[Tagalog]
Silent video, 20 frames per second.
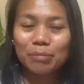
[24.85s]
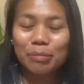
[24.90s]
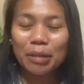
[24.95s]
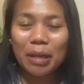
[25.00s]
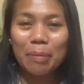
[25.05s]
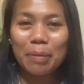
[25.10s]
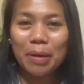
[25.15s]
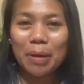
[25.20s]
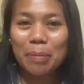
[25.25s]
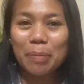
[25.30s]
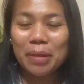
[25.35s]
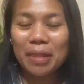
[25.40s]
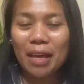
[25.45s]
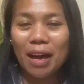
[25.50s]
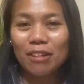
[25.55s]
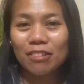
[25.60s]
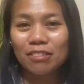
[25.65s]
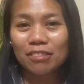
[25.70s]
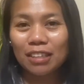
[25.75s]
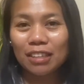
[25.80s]
marami-rami
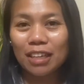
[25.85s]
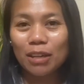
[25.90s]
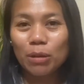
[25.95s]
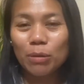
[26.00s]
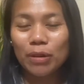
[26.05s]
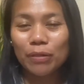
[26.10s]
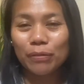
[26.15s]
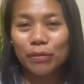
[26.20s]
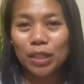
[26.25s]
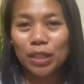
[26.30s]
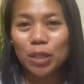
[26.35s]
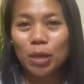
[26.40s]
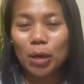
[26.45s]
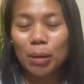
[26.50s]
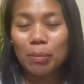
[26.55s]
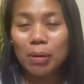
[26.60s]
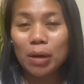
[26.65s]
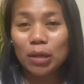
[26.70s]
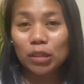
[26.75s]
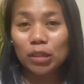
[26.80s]
na akong nagawang
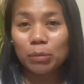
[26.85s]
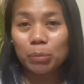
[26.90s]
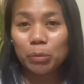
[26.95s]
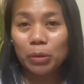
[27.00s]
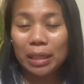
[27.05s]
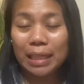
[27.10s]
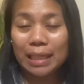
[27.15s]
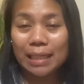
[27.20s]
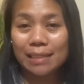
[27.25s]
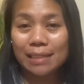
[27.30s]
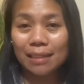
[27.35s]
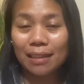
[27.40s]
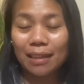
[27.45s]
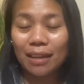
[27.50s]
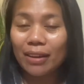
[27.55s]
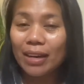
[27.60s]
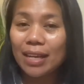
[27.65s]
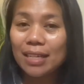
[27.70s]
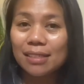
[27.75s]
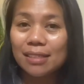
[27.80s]
video about police
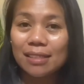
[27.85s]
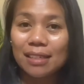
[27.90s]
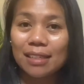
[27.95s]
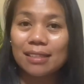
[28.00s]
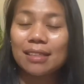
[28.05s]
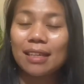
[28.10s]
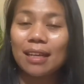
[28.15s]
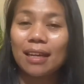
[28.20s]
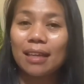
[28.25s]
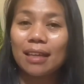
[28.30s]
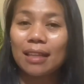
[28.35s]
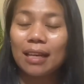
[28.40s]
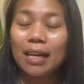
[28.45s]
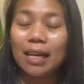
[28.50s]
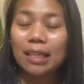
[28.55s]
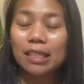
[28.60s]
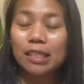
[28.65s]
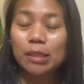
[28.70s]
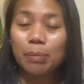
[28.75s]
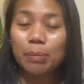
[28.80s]
clearance kasi
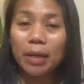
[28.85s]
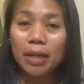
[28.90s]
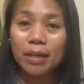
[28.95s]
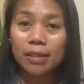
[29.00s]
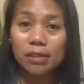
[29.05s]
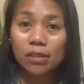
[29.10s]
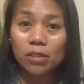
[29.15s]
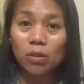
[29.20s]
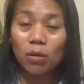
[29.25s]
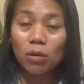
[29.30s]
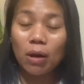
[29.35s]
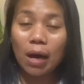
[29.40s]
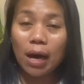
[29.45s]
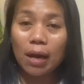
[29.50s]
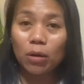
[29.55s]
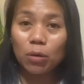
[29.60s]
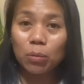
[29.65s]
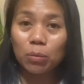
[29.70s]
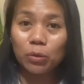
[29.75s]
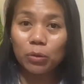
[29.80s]
na-experience ko
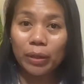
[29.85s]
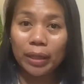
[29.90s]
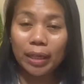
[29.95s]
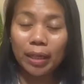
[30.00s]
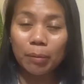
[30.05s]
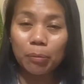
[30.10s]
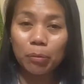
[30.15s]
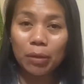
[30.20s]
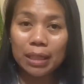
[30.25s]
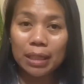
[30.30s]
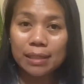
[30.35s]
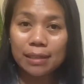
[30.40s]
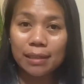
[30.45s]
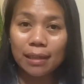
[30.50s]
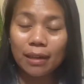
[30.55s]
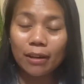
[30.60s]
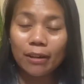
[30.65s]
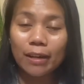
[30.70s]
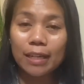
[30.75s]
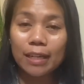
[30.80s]
ang kumuha ng police
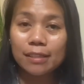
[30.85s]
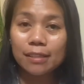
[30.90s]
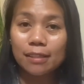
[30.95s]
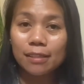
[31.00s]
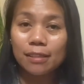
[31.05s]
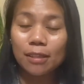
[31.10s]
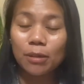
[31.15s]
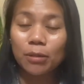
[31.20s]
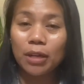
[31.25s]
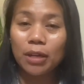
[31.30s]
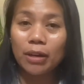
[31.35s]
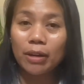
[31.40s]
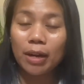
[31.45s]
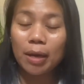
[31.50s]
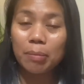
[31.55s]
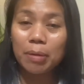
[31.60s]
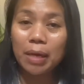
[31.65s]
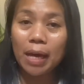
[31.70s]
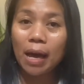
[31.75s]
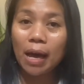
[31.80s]
clearance sa Saudi
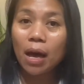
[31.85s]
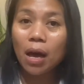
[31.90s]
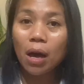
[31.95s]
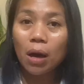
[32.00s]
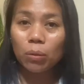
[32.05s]
Arabia